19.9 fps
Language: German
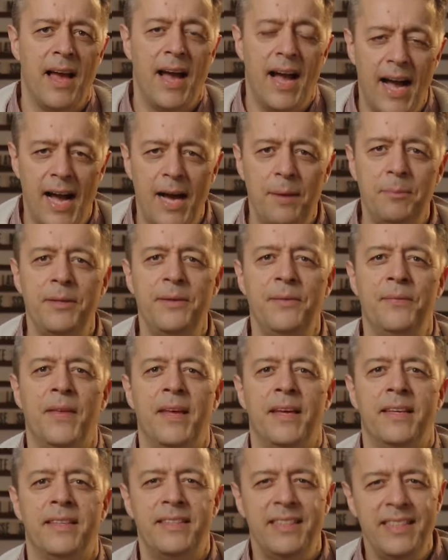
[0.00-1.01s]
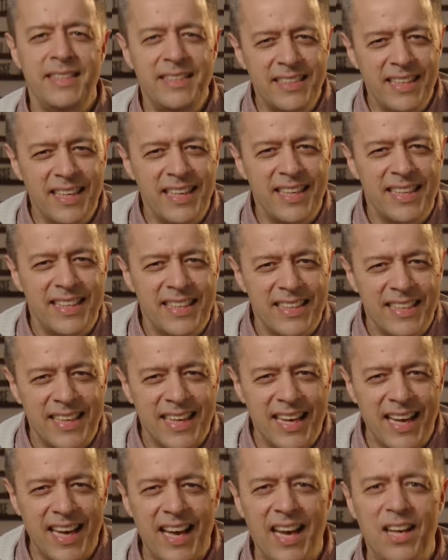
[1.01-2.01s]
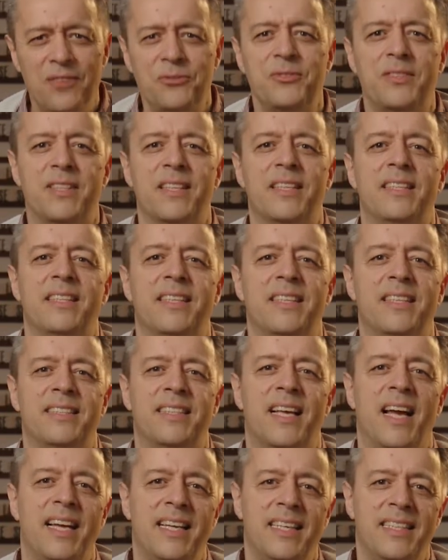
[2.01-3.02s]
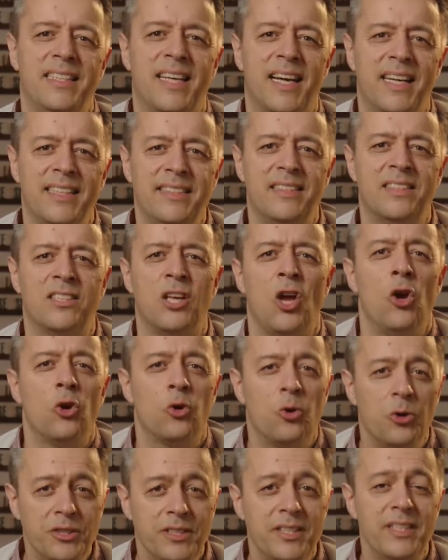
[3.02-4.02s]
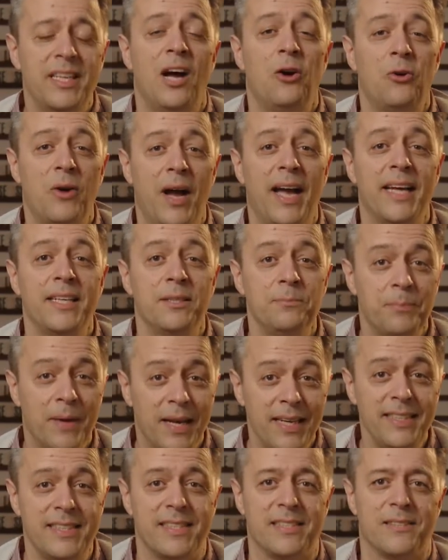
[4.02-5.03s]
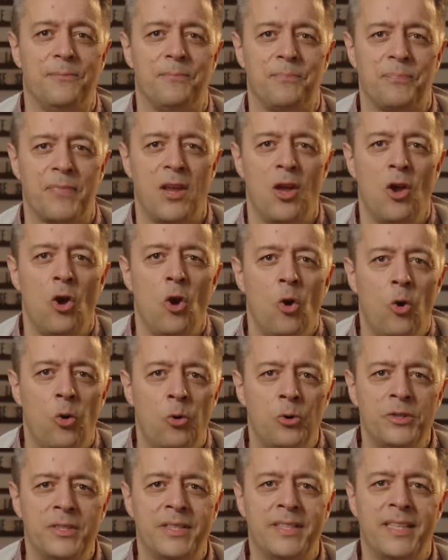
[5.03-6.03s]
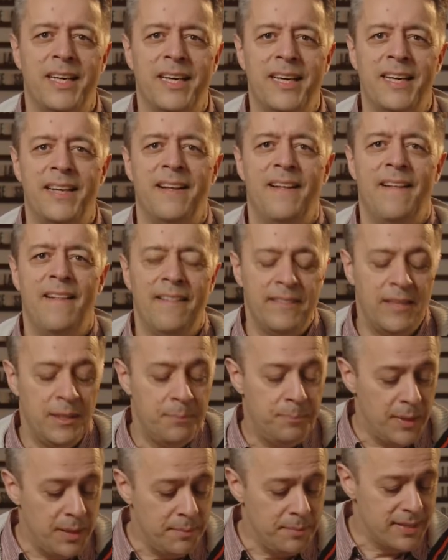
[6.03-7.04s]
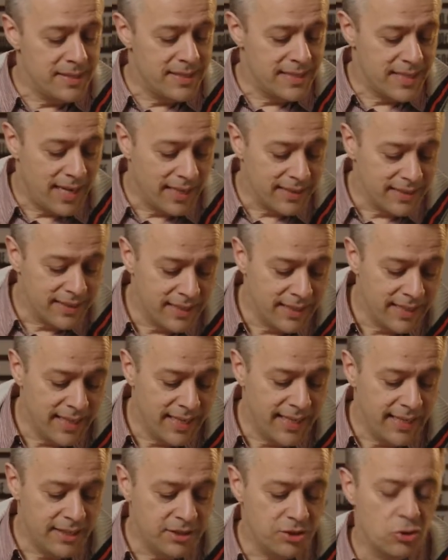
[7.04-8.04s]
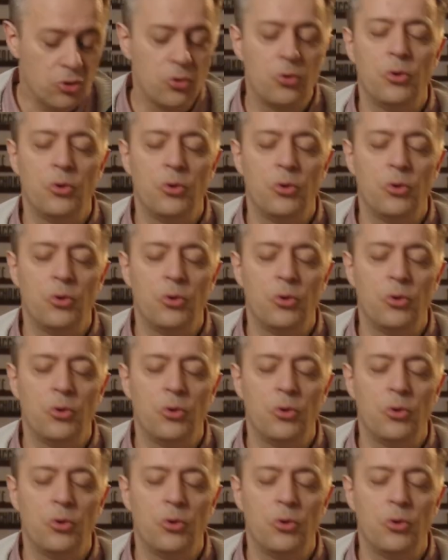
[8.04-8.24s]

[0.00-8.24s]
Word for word: Aber diese Kraft des Heiligen Geistes kostet auch einen Preis. Und äh, die Bibel sagt in 1.